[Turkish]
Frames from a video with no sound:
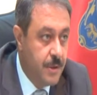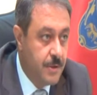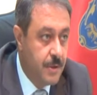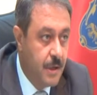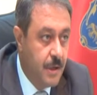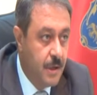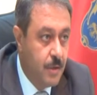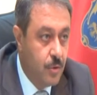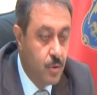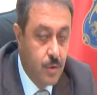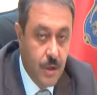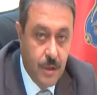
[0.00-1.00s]
bir
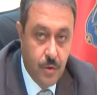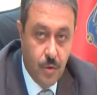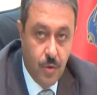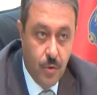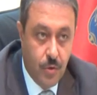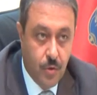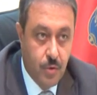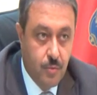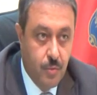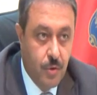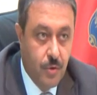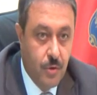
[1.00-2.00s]
yükseliş görüyoruz.
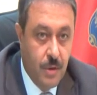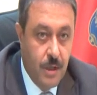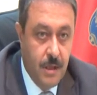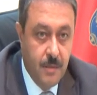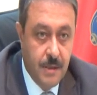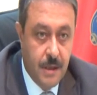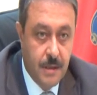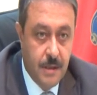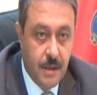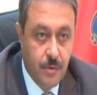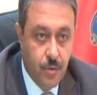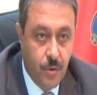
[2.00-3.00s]
Bu ilimiz
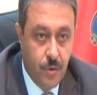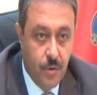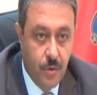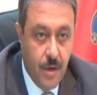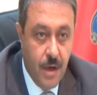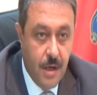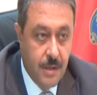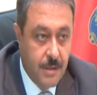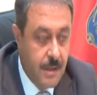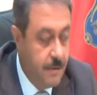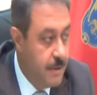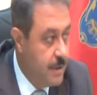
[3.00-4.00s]
adına çok
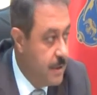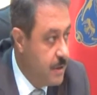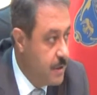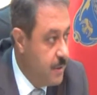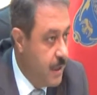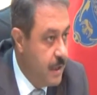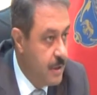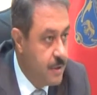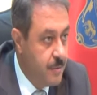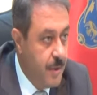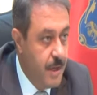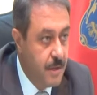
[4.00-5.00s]
sevindirici bir
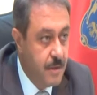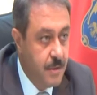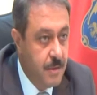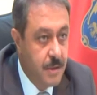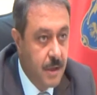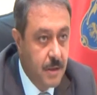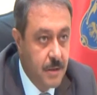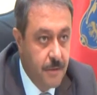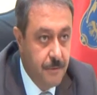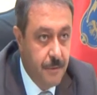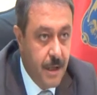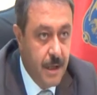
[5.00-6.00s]
gelişme. Tabii
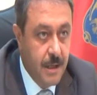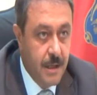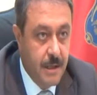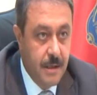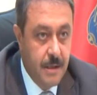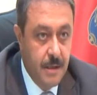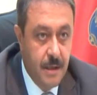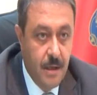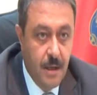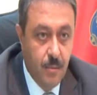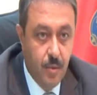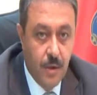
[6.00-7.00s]
tanıtım faaliyetleri
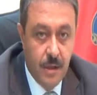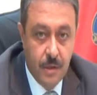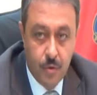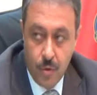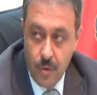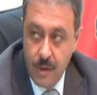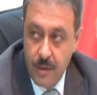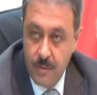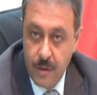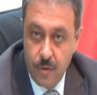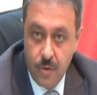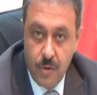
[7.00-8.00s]
burada çok önem
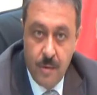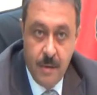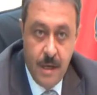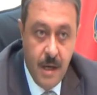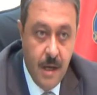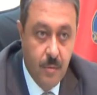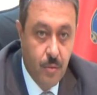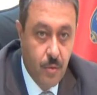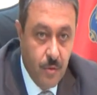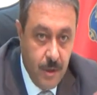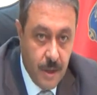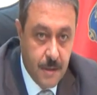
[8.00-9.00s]
taşıyor ama
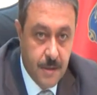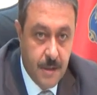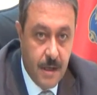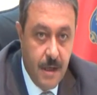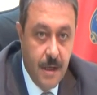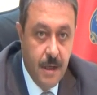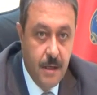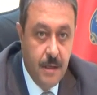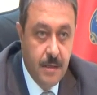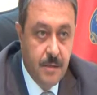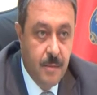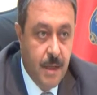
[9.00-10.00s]
bunun yanı sıra
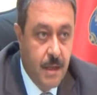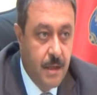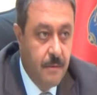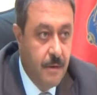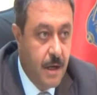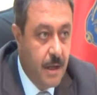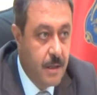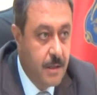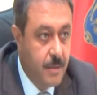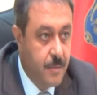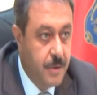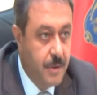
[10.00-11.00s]
hizmetlerin ve
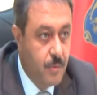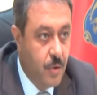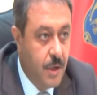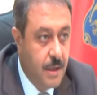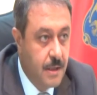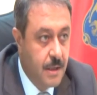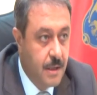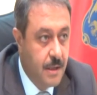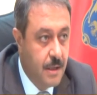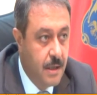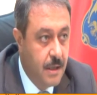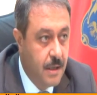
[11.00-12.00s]
altyapının bu
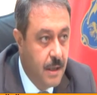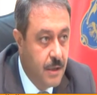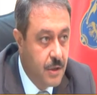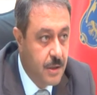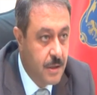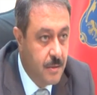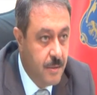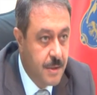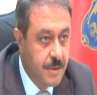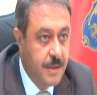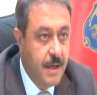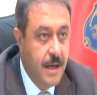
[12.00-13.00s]
alandaki
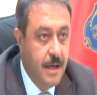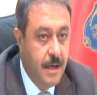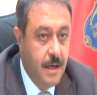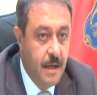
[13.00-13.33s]
geliştirilmesi de